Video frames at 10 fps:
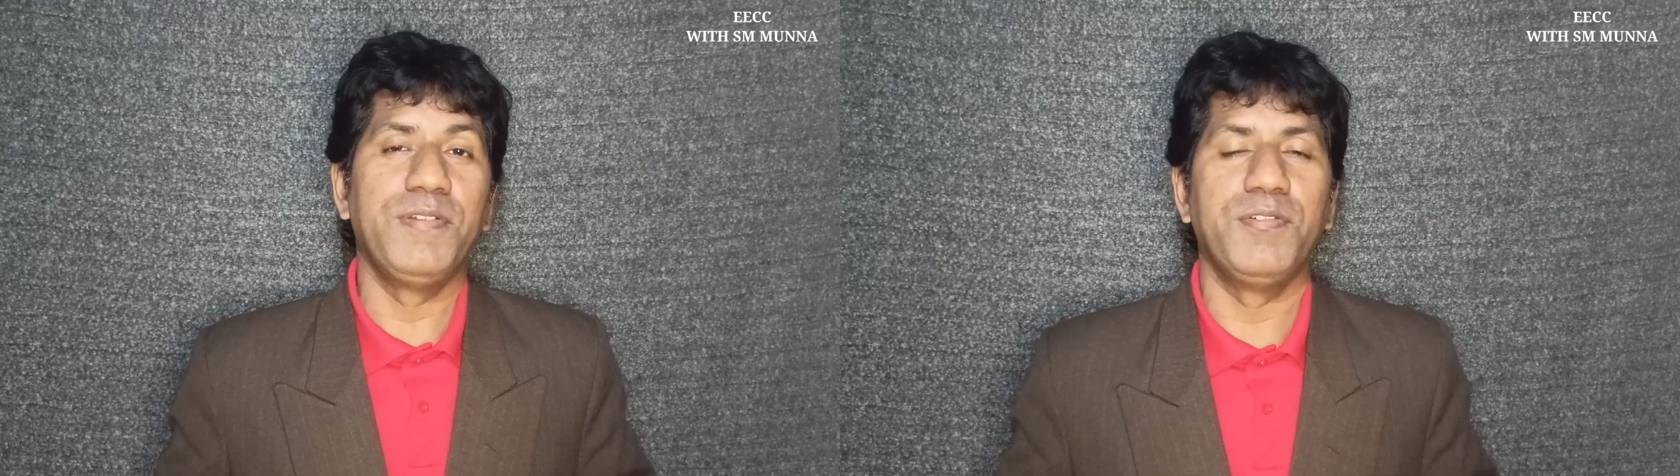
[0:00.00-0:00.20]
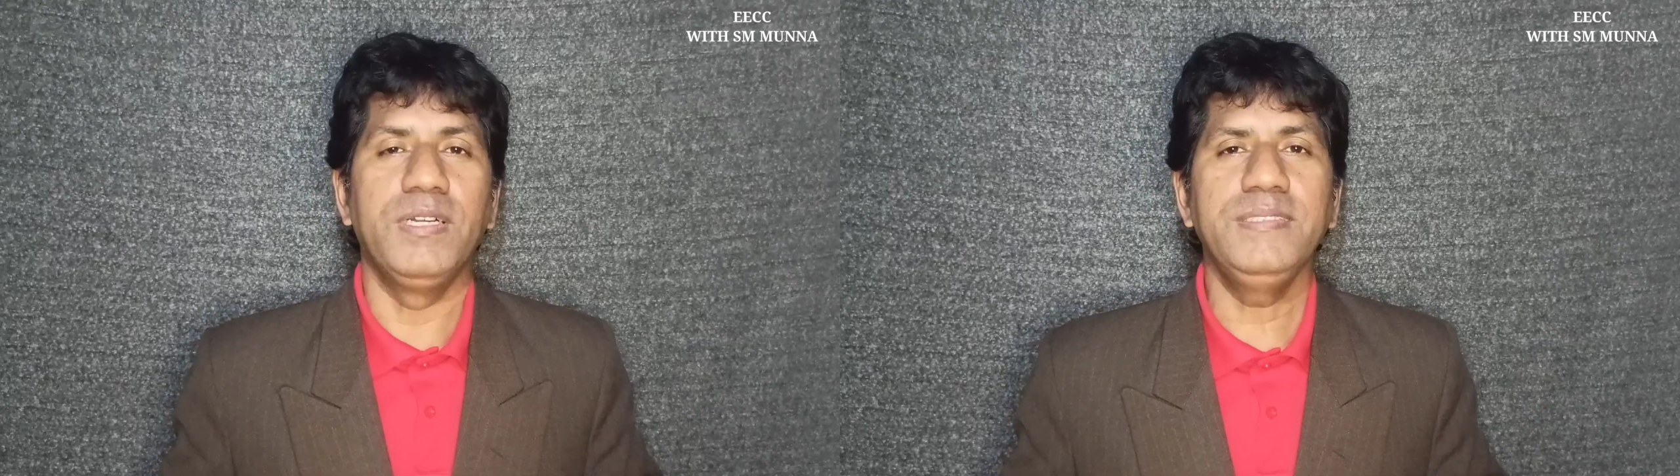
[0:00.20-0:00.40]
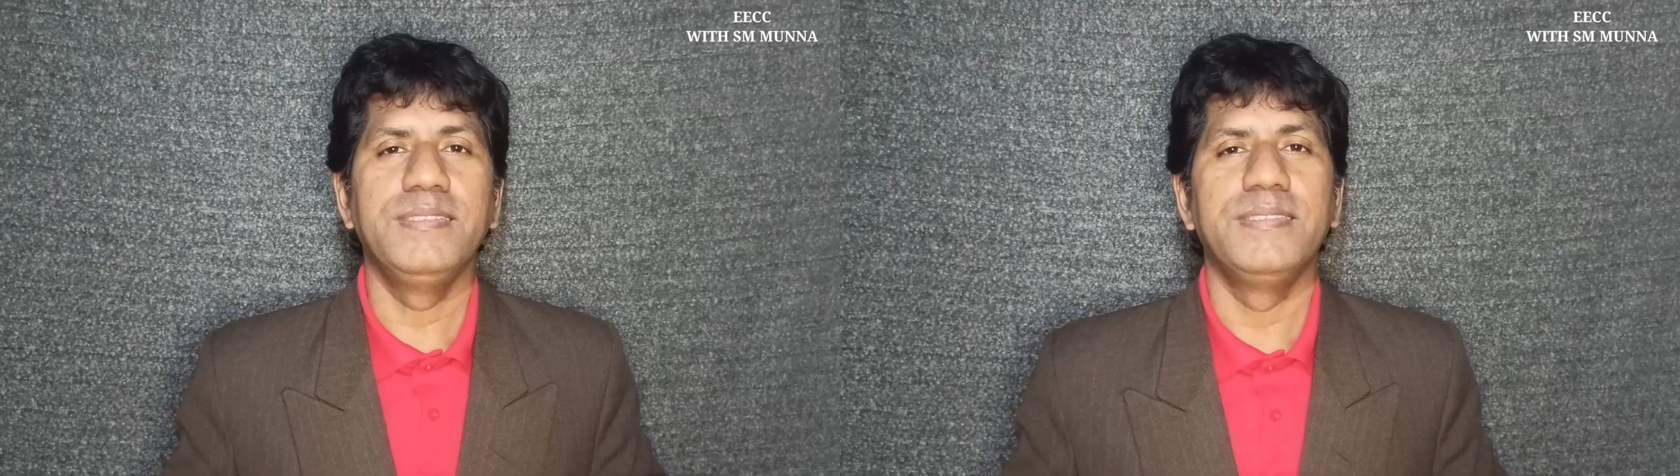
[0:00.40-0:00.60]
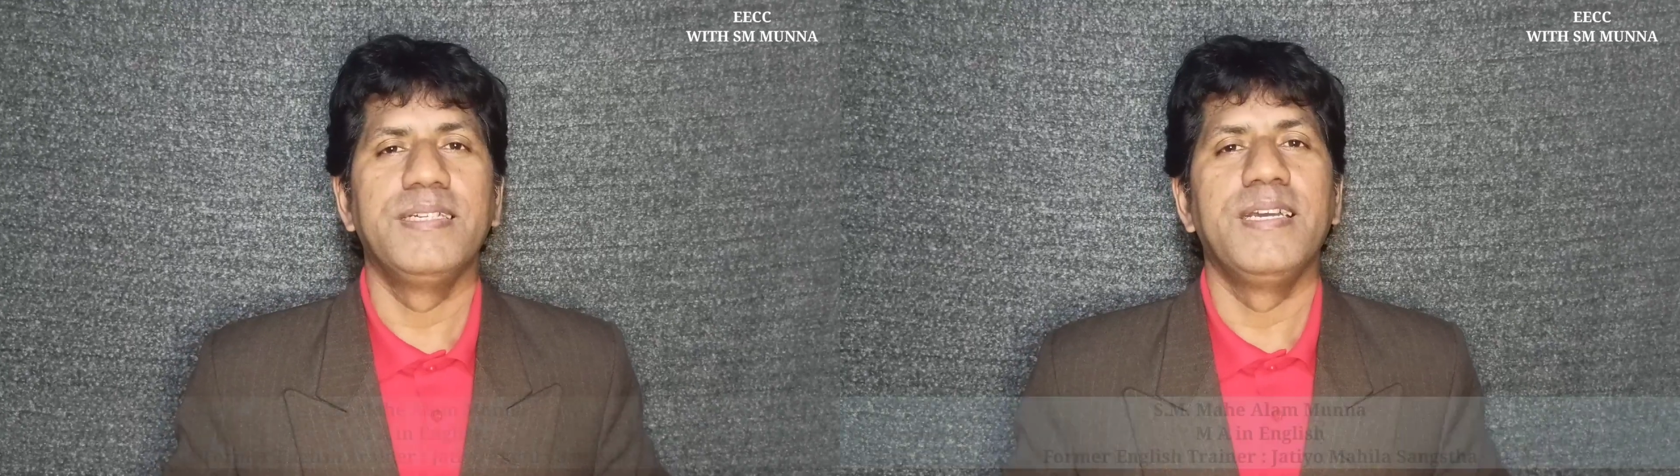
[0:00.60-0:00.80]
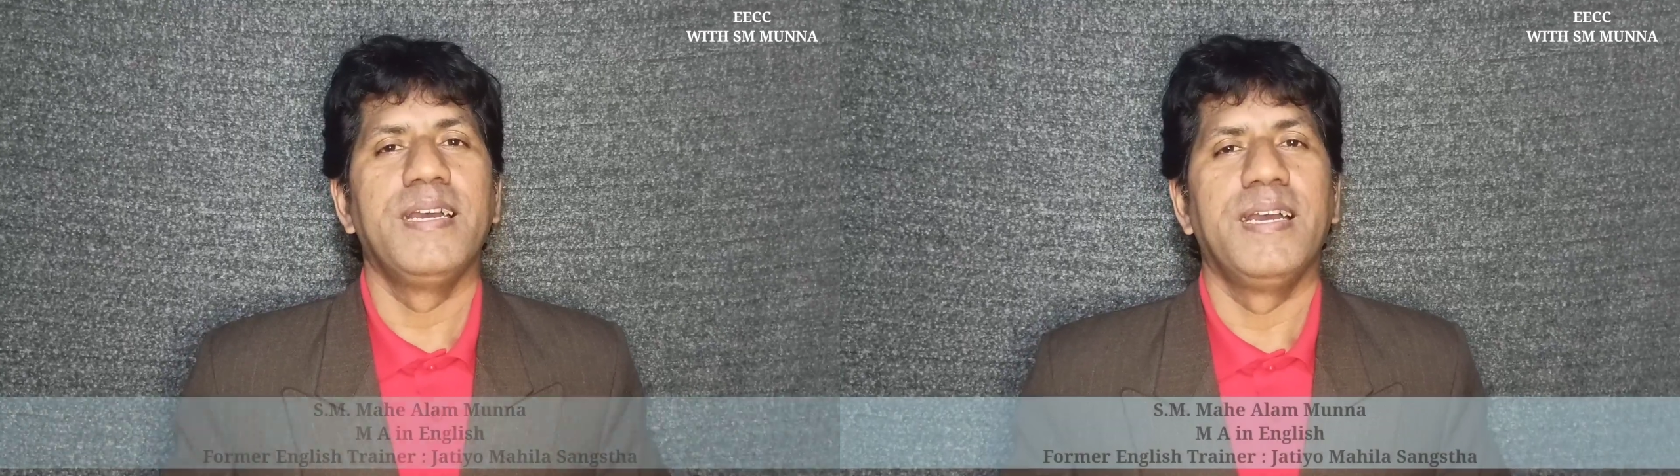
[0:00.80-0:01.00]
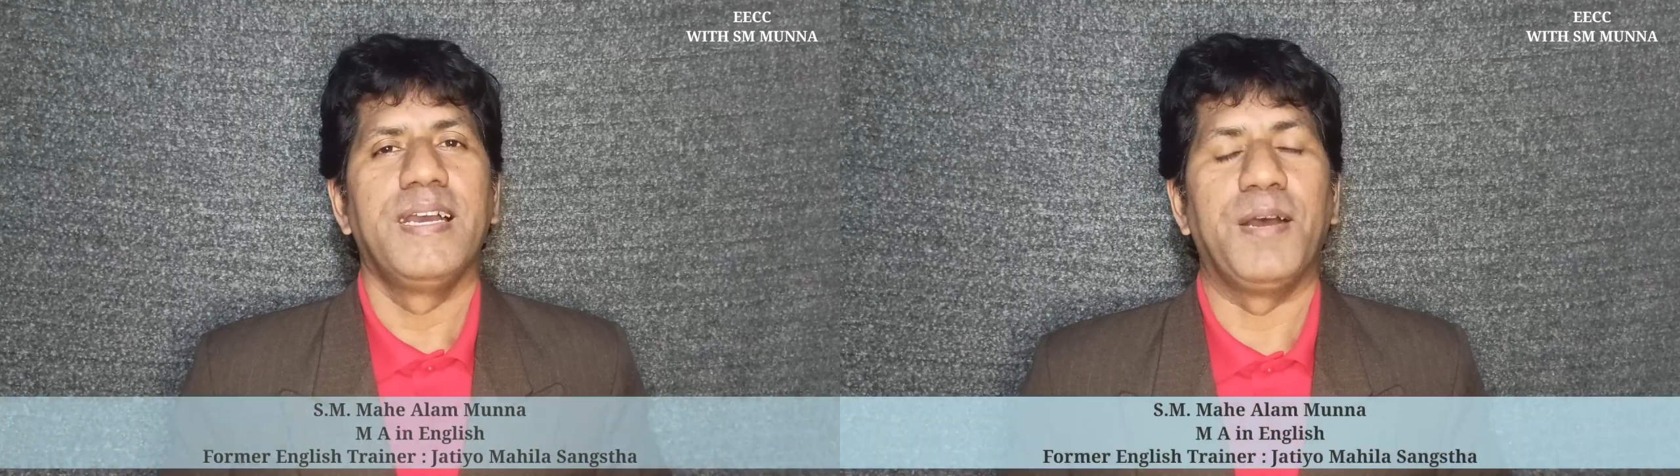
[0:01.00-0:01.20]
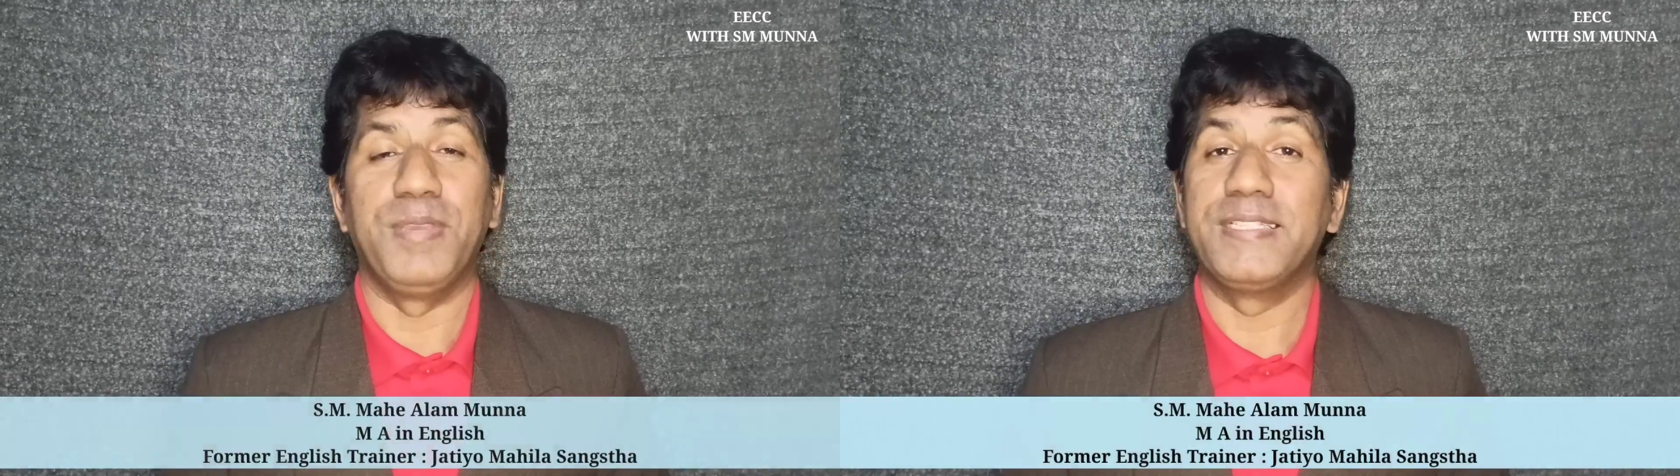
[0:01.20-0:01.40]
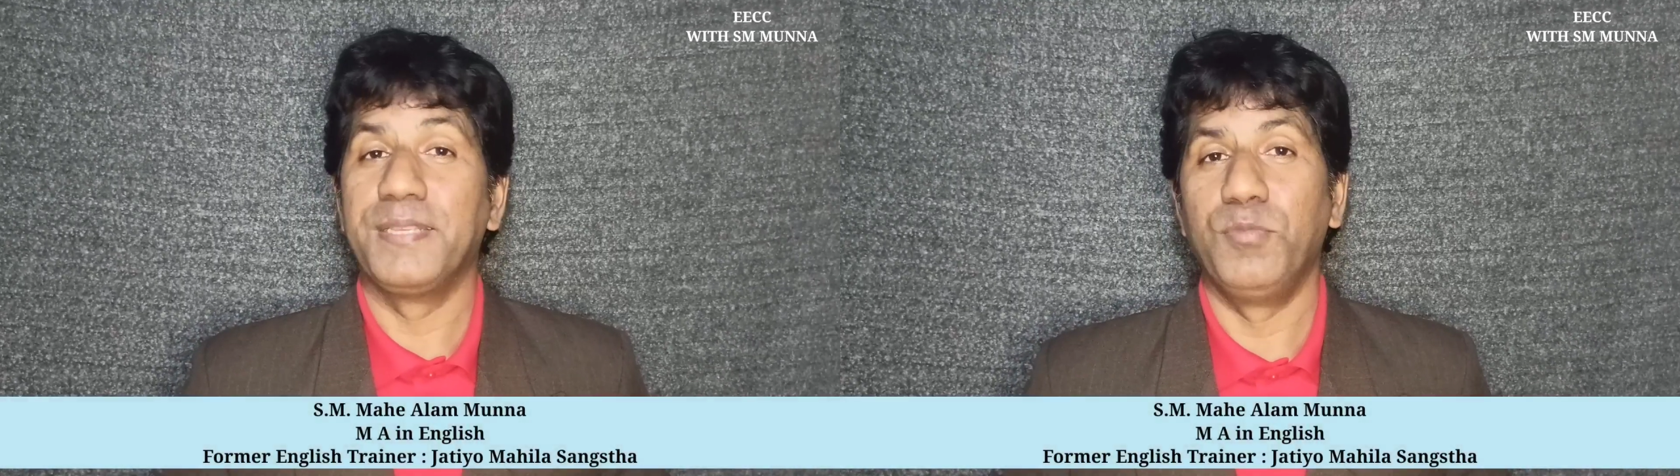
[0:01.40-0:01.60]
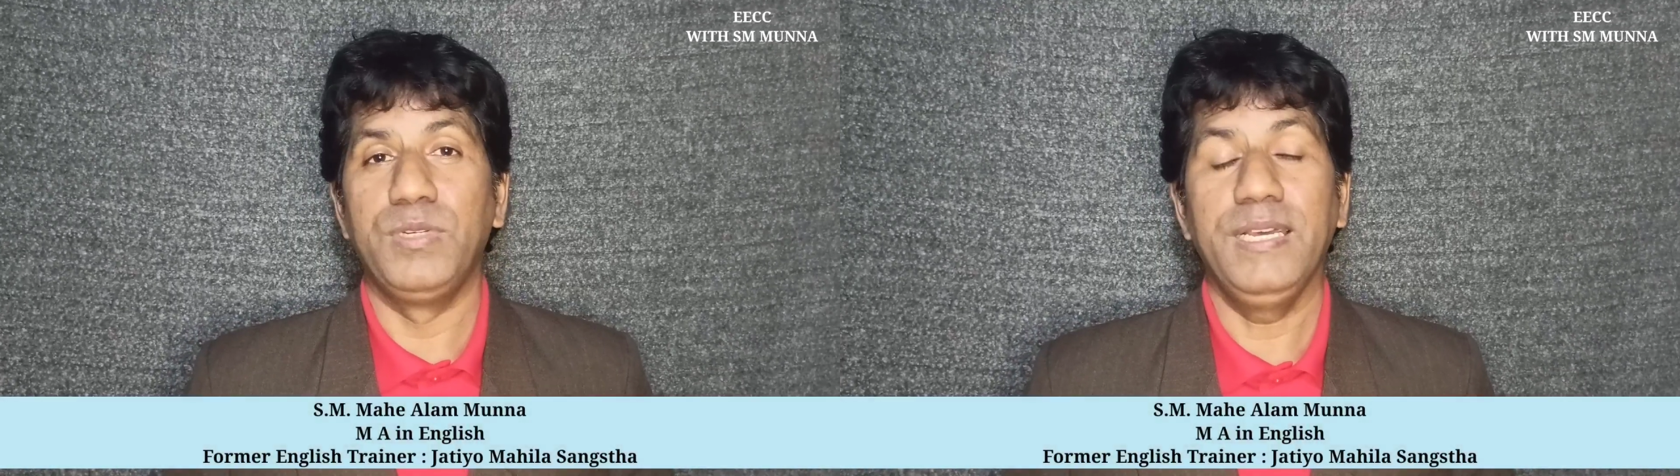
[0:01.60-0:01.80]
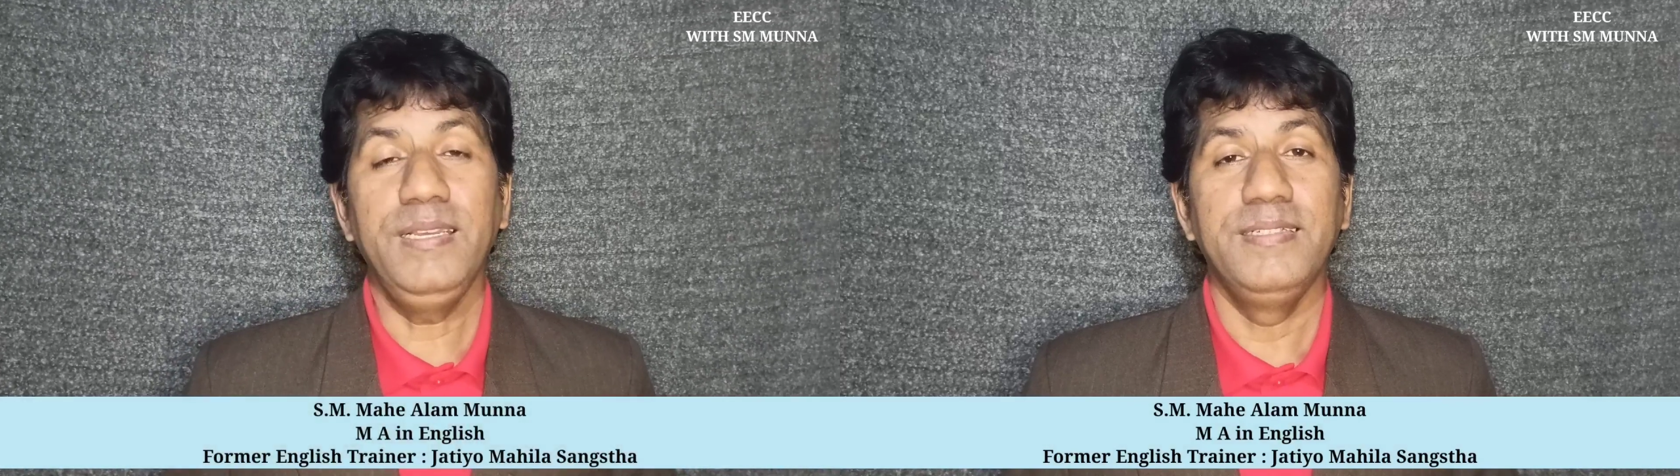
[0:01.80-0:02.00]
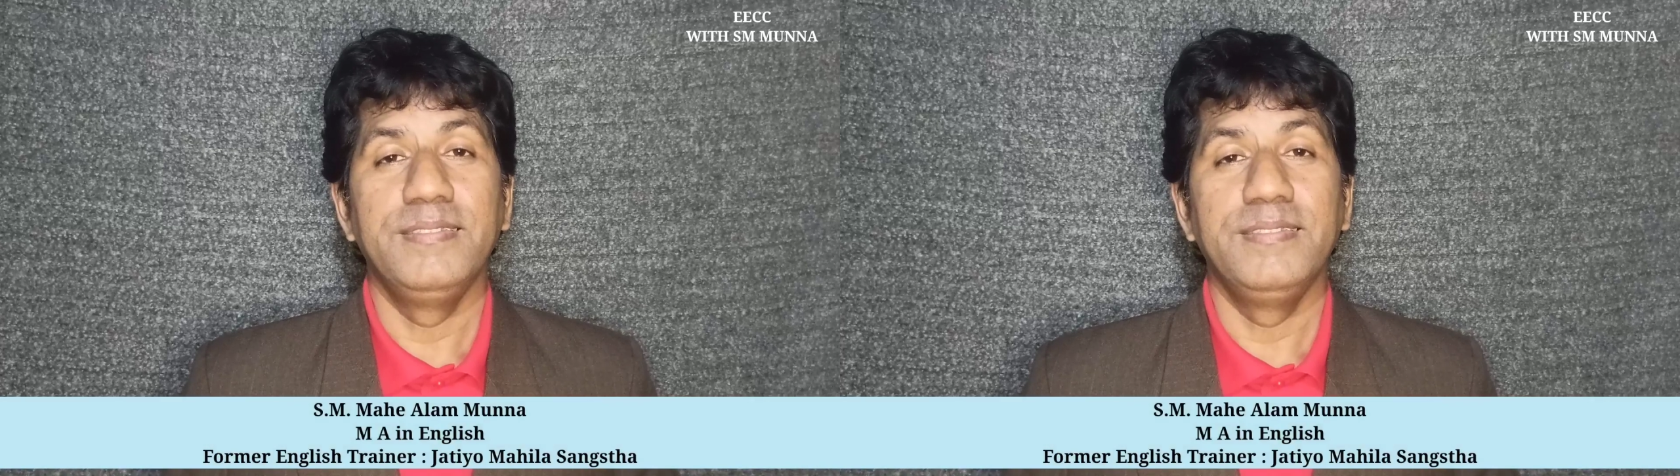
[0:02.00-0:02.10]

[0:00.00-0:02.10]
এভরিওয়ান আমি এস এ মুন্না